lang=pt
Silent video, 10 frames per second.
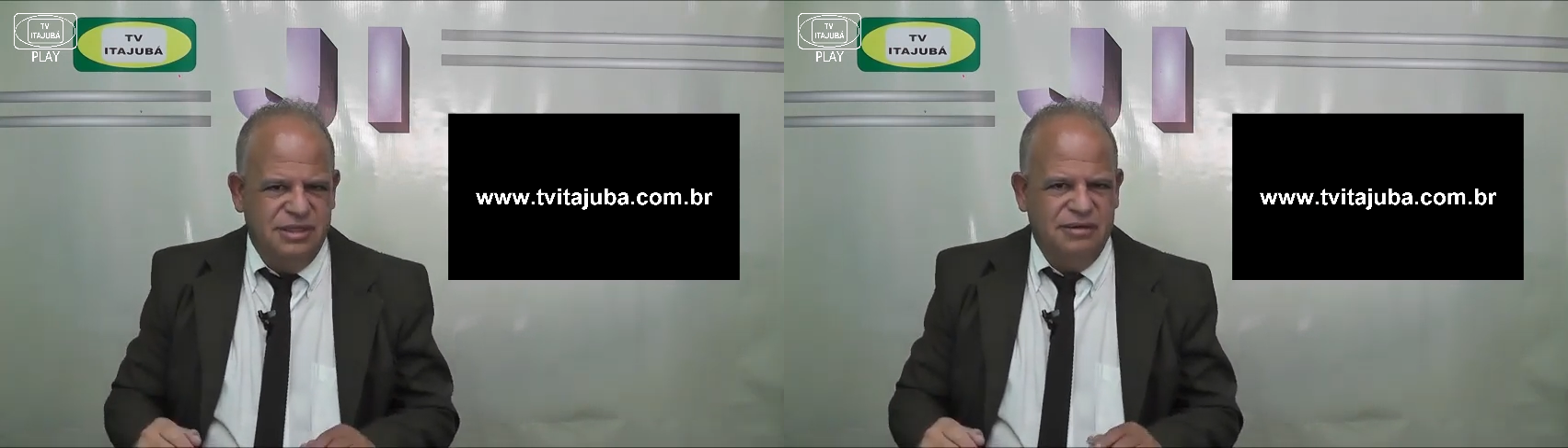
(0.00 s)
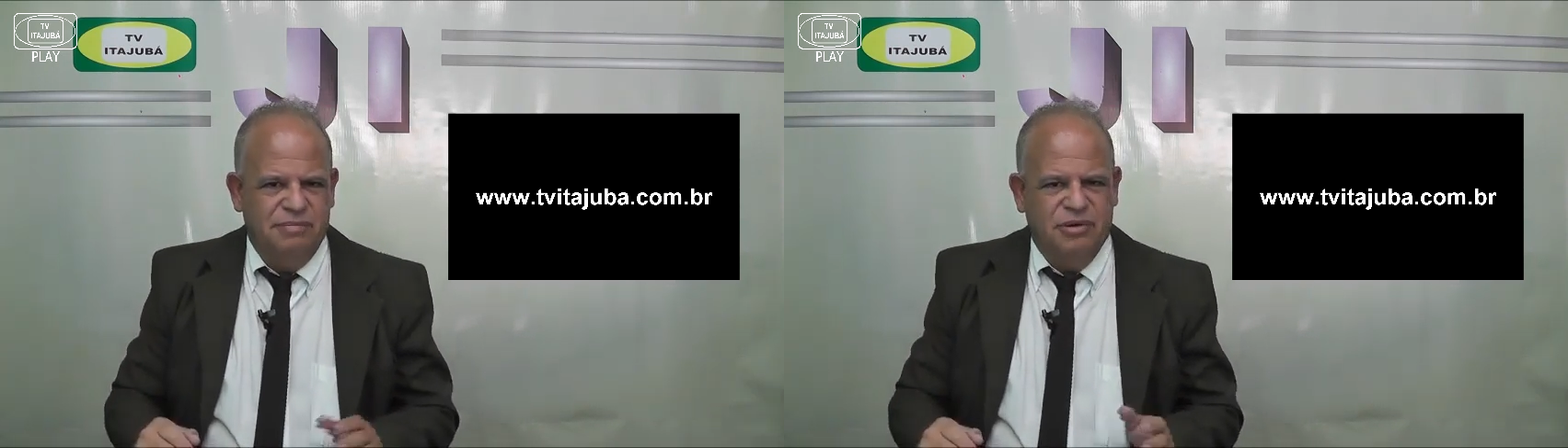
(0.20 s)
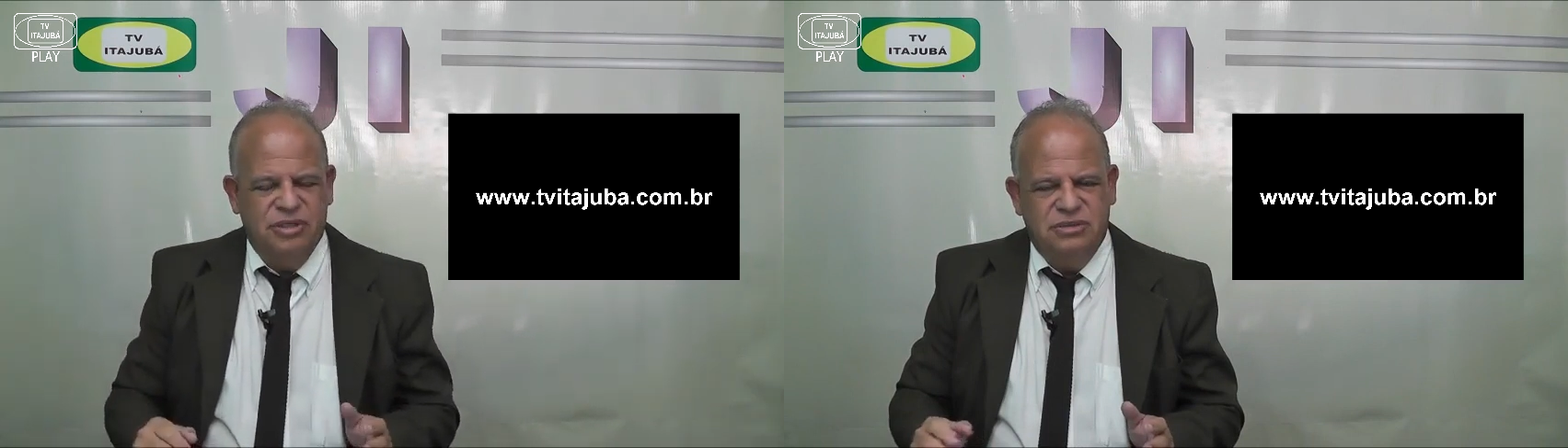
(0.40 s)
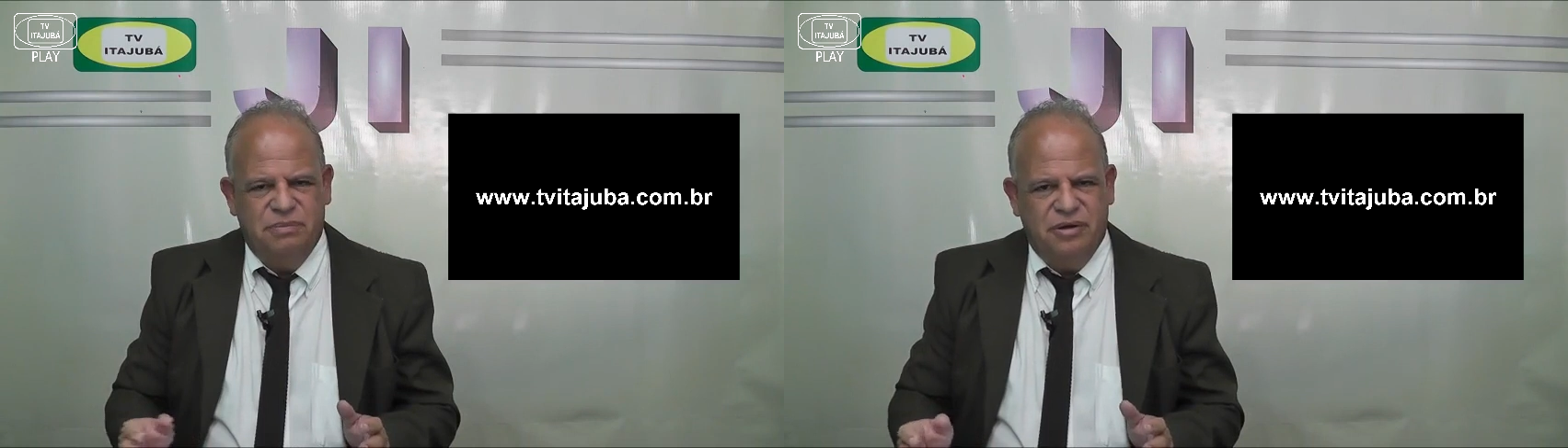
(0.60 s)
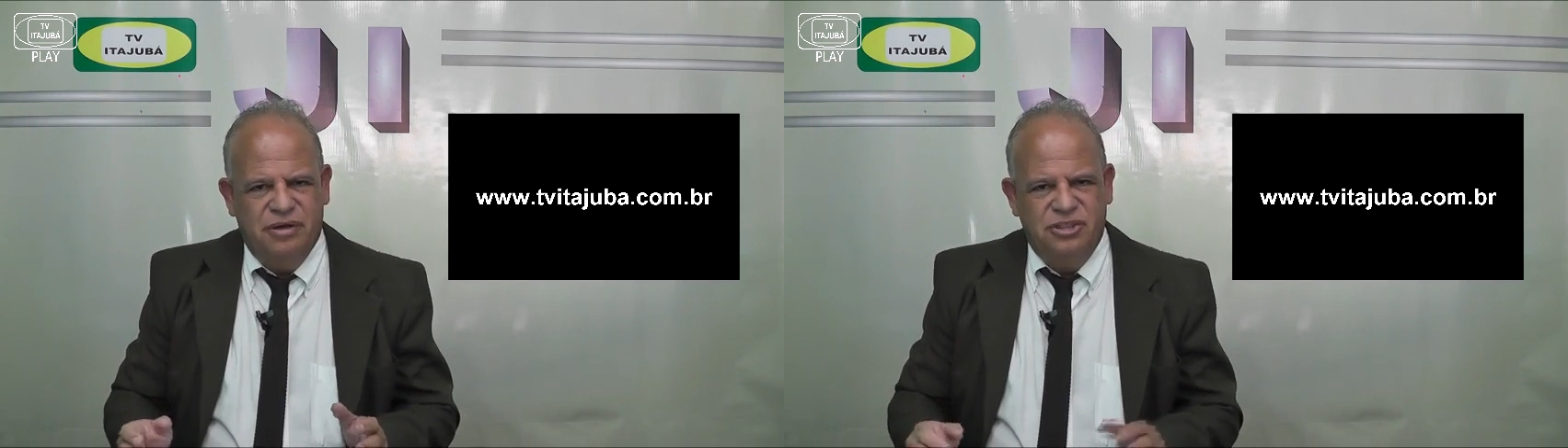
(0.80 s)
tem Pro
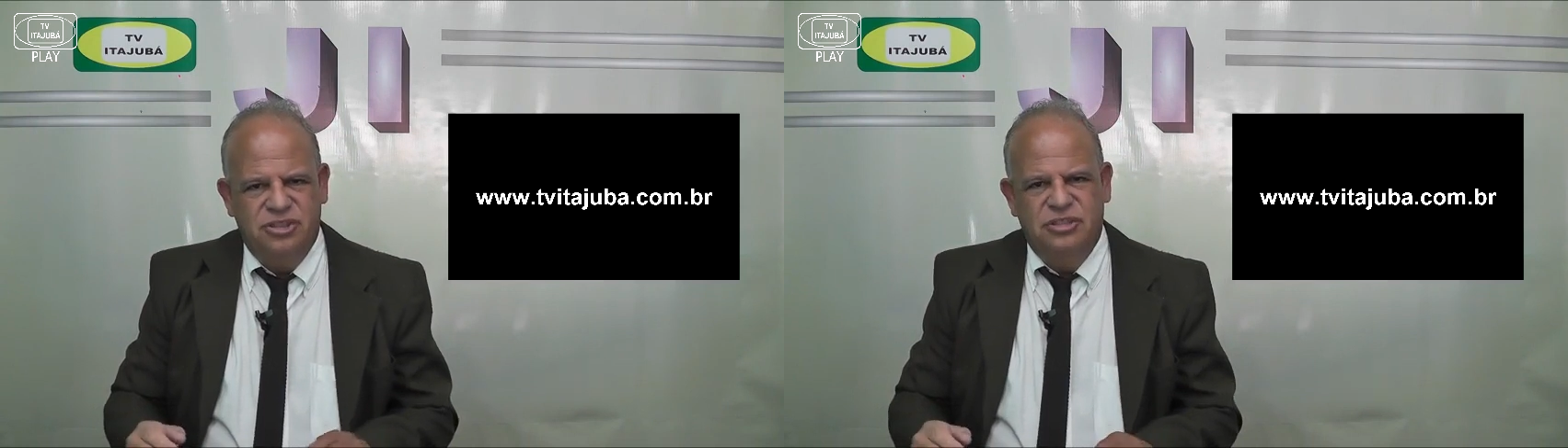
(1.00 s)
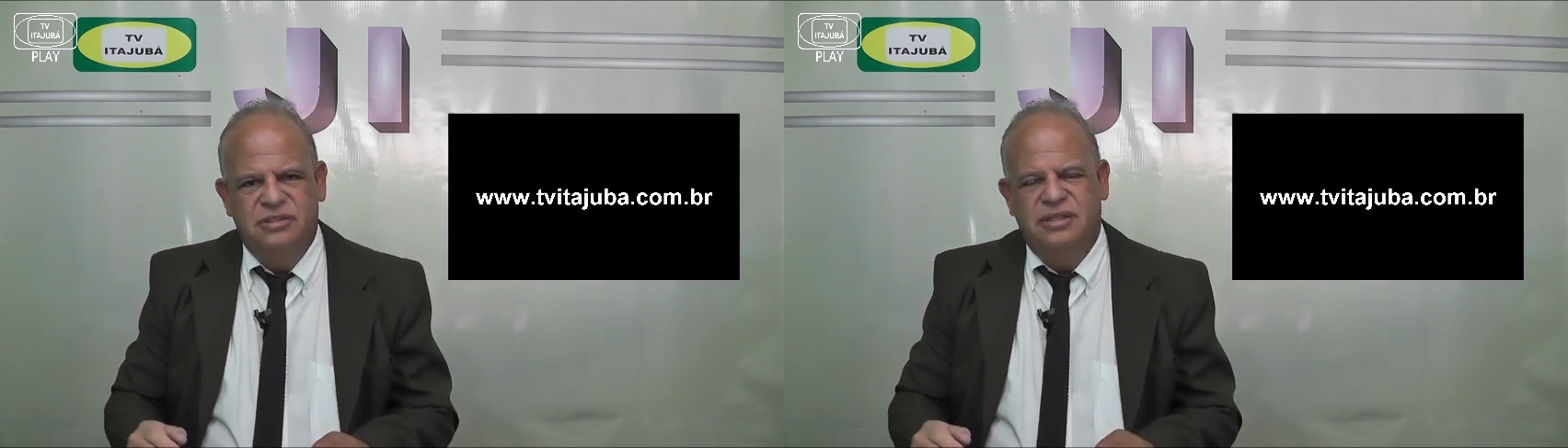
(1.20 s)
Esporte,